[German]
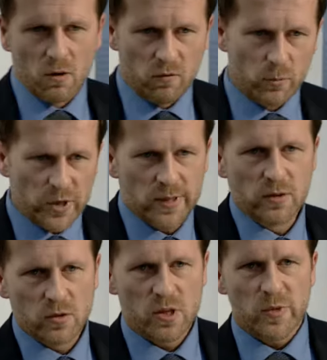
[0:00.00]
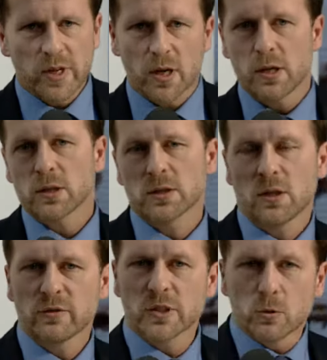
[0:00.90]
Wir bieten Seminare
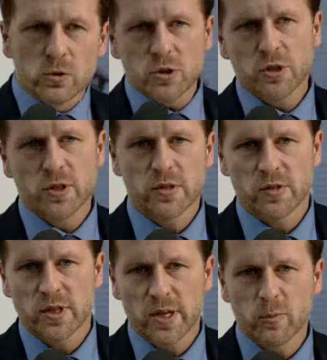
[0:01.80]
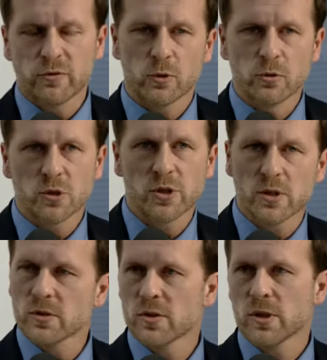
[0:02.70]
auf den unterschiedlichsten Ebenen für
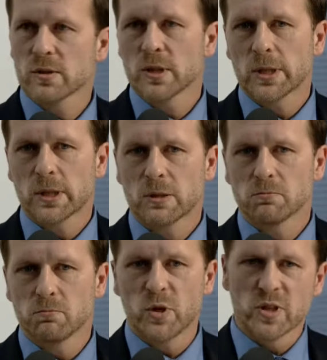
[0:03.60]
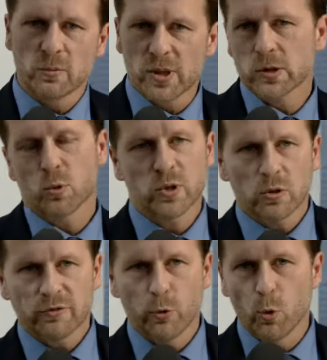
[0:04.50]
unterschiedlichste äh, Mitarbeiter oder
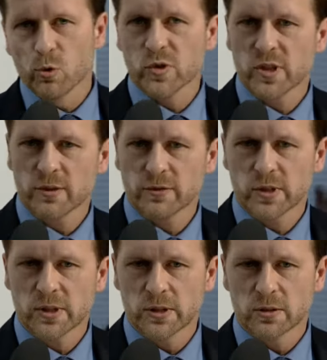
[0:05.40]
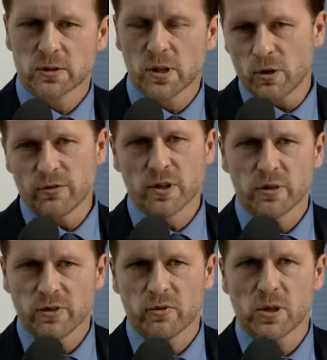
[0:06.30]
auch Führungskräfte in der öffentlichen
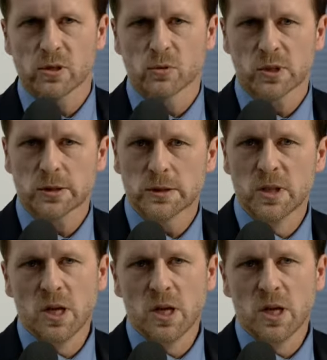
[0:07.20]
Verwaltung an.